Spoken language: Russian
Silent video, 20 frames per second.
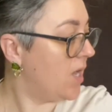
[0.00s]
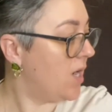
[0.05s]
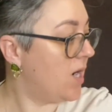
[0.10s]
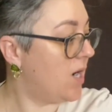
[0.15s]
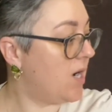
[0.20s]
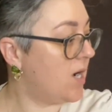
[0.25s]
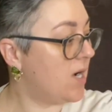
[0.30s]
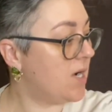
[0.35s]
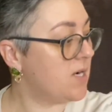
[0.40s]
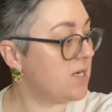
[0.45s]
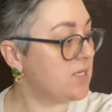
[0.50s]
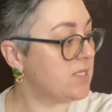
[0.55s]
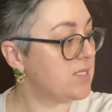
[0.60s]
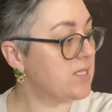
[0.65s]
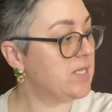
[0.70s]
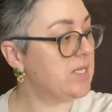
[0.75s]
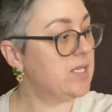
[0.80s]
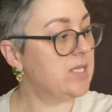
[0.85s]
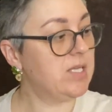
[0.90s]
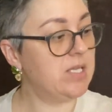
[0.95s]
А,
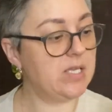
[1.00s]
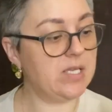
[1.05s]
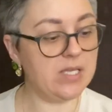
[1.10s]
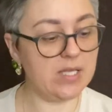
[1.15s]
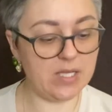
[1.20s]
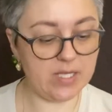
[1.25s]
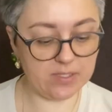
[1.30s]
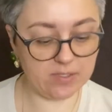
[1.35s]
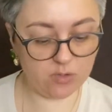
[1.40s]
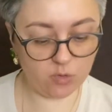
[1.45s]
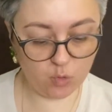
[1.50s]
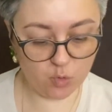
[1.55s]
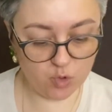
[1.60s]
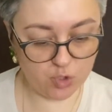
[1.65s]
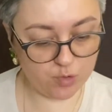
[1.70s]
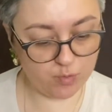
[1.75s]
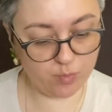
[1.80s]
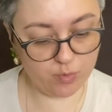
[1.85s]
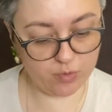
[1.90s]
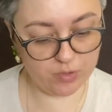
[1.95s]
и это
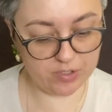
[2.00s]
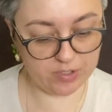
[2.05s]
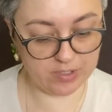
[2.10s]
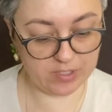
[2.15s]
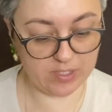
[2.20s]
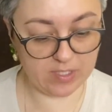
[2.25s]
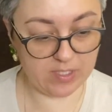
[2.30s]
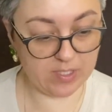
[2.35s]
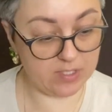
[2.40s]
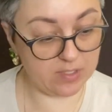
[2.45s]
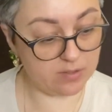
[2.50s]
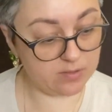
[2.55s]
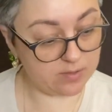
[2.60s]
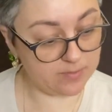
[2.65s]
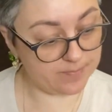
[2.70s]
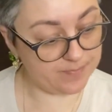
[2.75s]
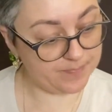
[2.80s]
тоже будет хит.